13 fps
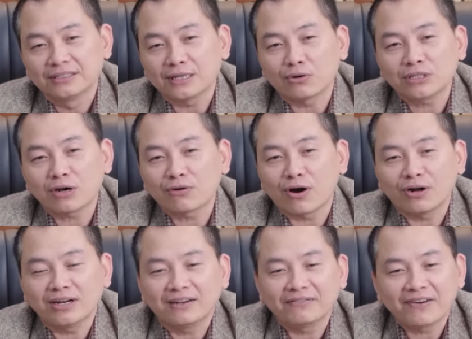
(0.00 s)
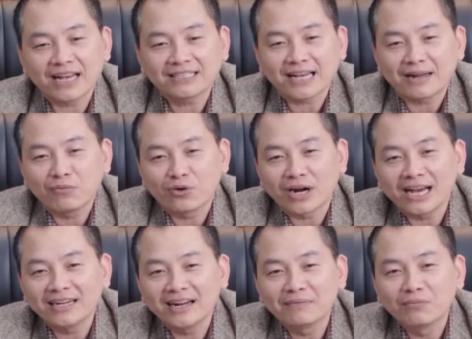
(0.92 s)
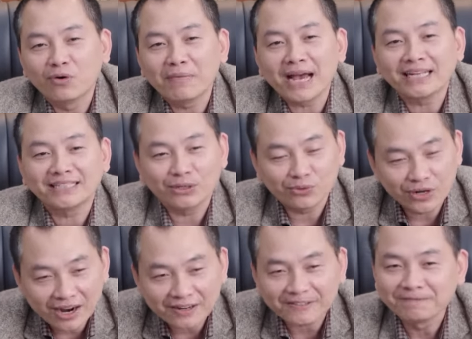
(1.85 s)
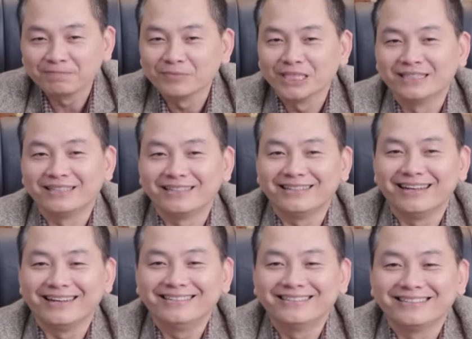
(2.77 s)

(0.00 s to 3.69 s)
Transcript: xong sau đó là phá sản một hai lần bố mẹ chịu được thì đến